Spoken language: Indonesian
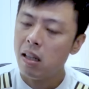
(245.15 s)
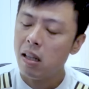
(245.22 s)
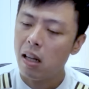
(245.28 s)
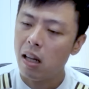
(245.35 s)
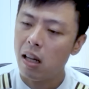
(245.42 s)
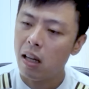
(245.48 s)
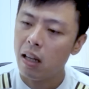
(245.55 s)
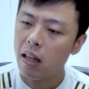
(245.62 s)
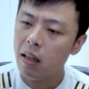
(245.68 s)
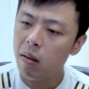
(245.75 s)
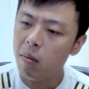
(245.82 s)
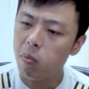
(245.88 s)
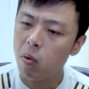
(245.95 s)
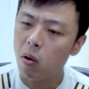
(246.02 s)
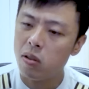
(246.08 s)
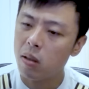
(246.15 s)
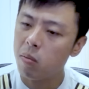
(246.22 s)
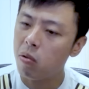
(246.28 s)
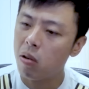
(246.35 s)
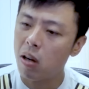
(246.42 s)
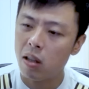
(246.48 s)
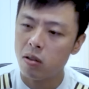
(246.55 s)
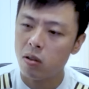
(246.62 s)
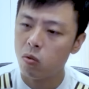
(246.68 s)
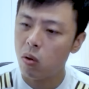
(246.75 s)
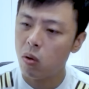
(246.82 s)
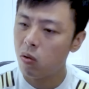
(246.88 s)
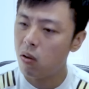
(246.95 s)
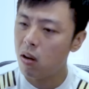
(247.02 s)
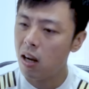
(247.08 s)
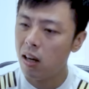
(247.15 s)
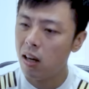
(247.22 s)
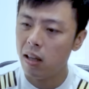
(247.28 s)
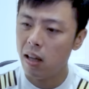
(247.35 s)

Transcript: Nah, ini project bukanlah sesuatu hal